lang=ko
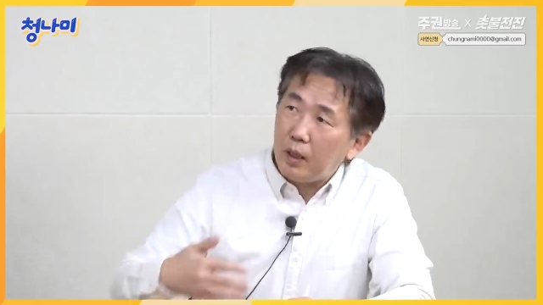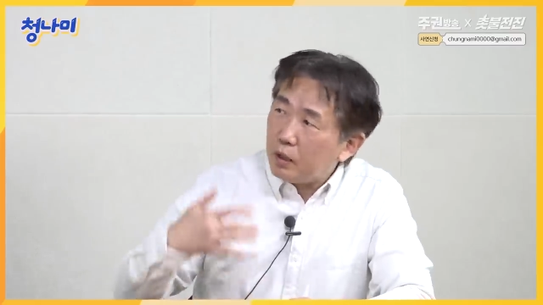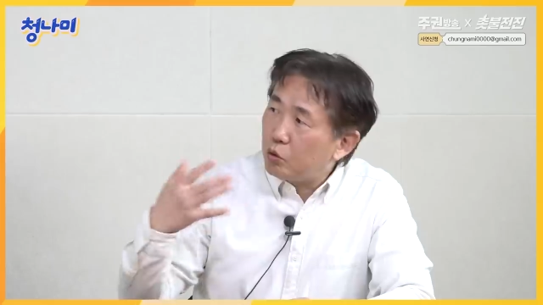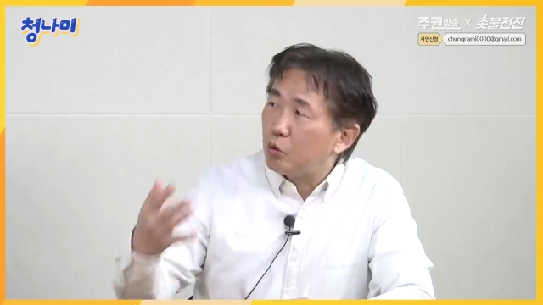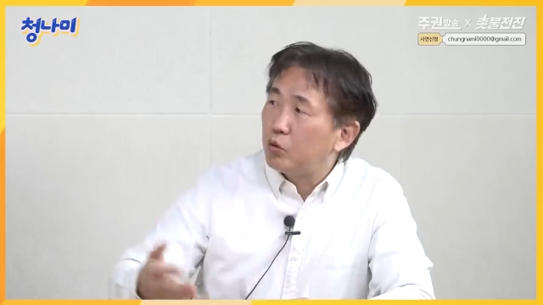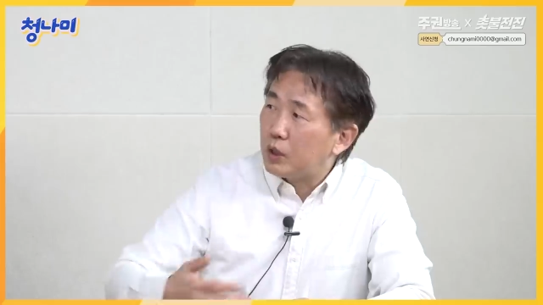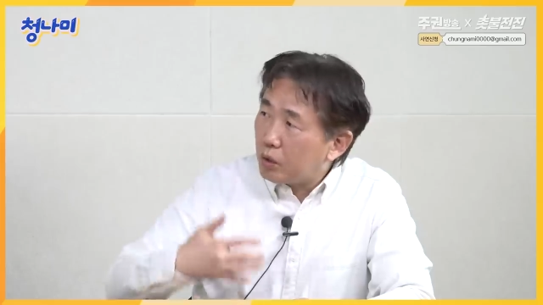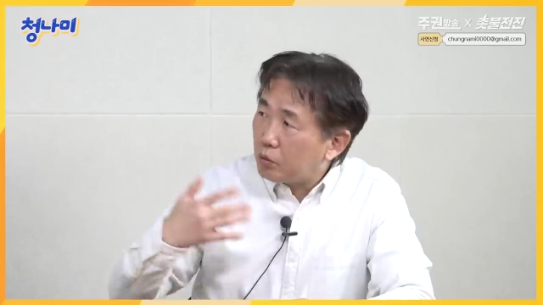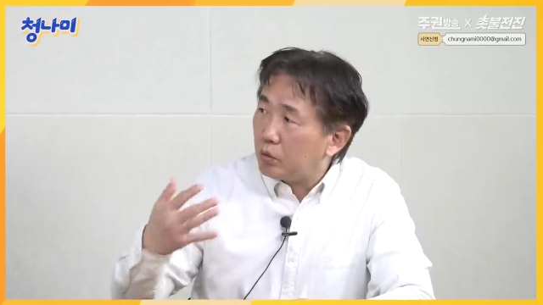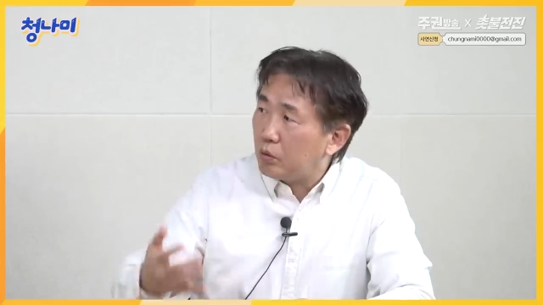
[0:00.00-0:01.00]
좋고
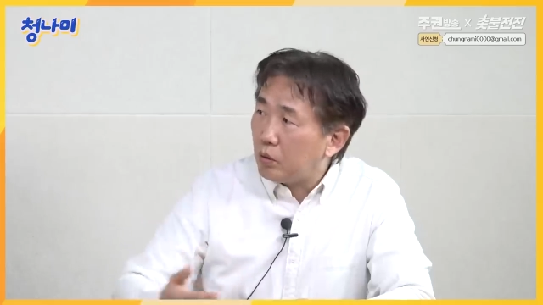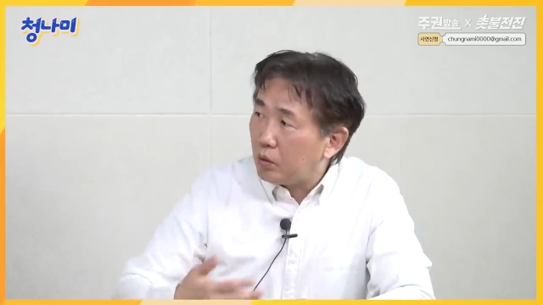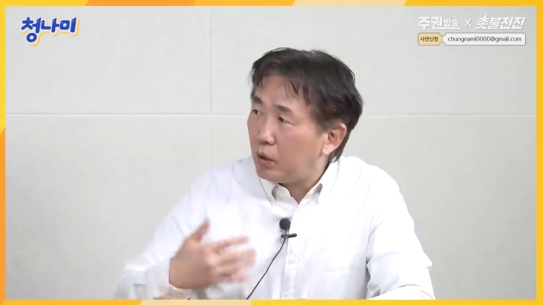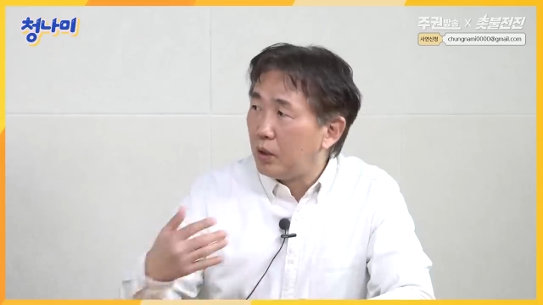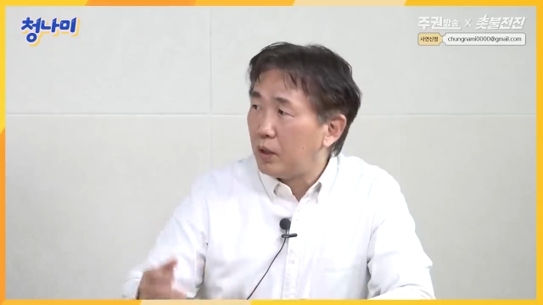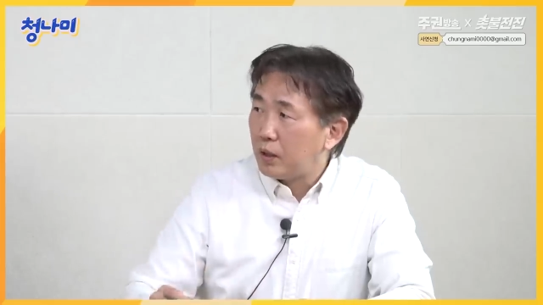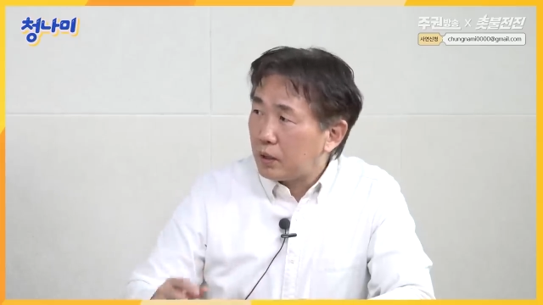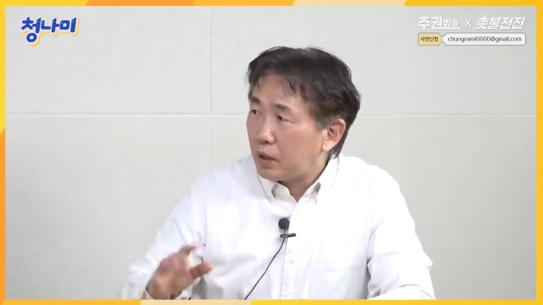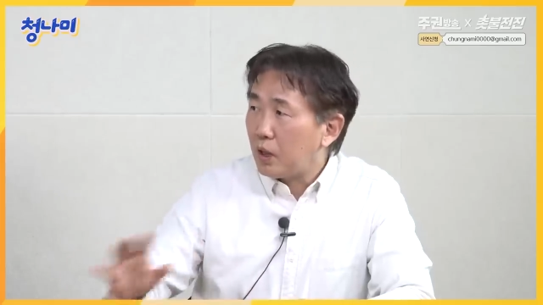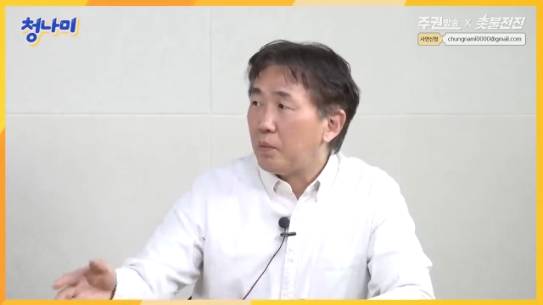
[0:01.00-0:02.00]
싸고 돌고
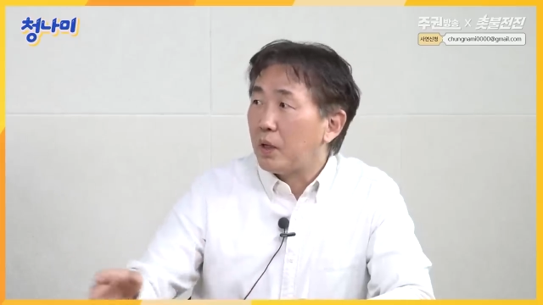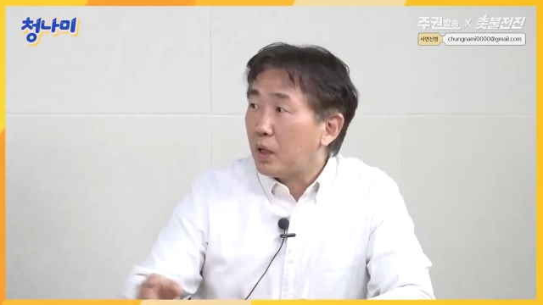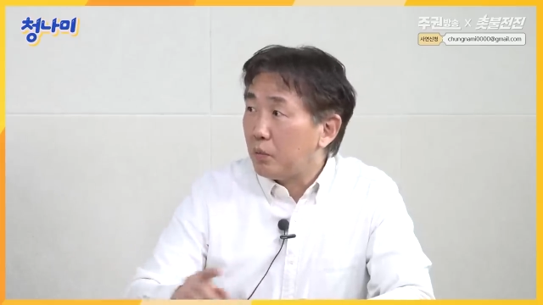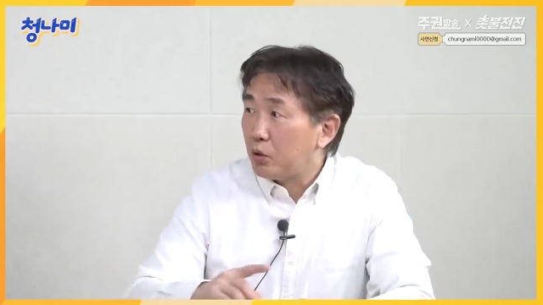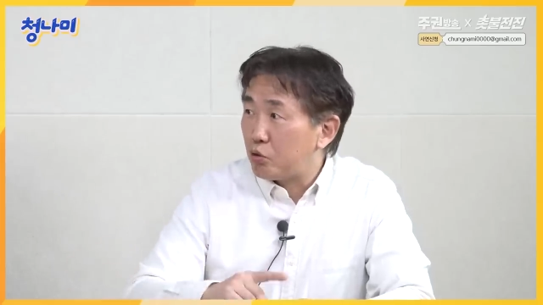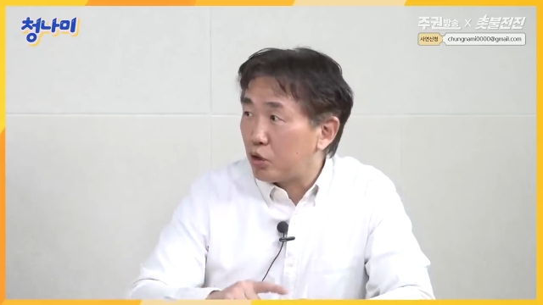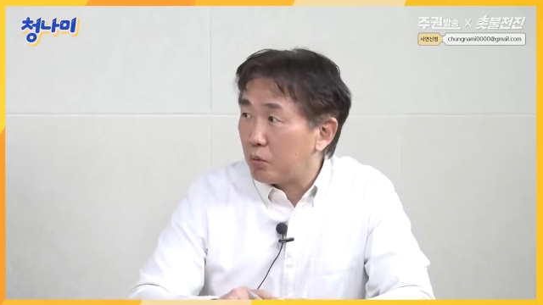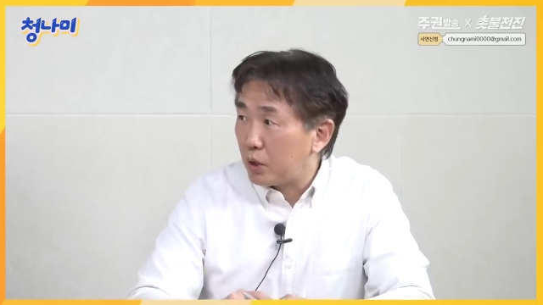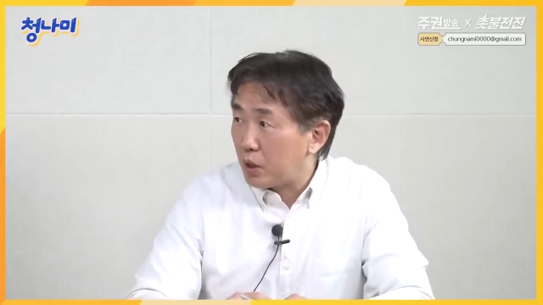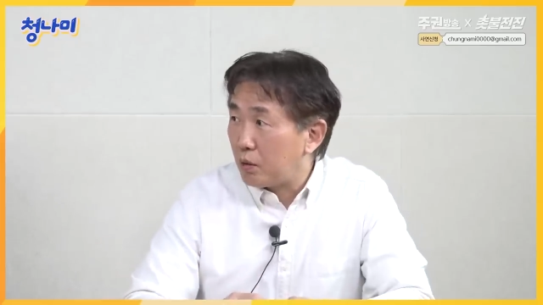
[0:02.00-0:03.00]
상대방이 하면
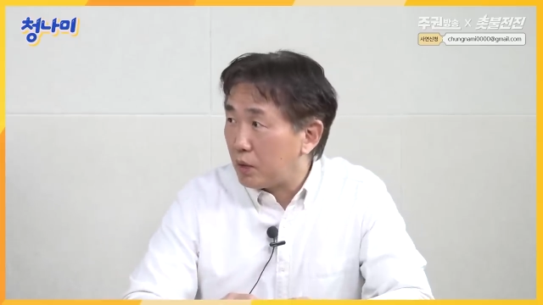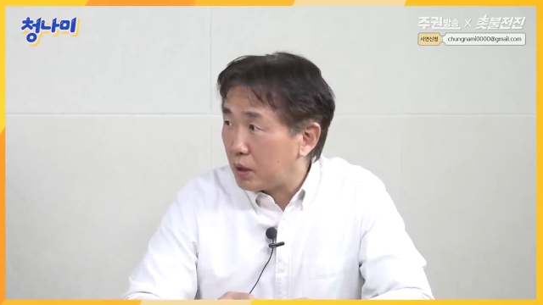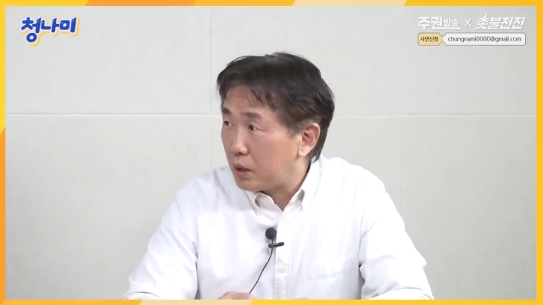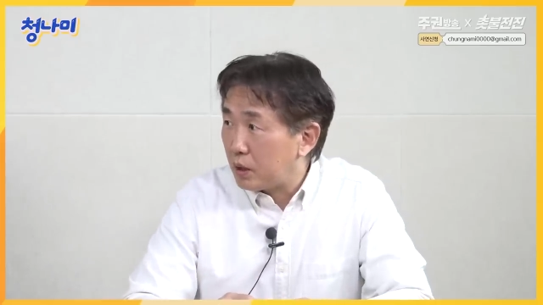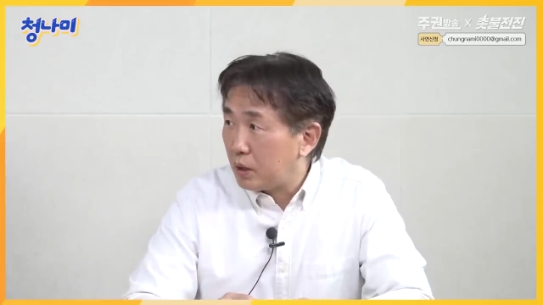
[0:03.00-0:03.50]
죽여버리려고 하는.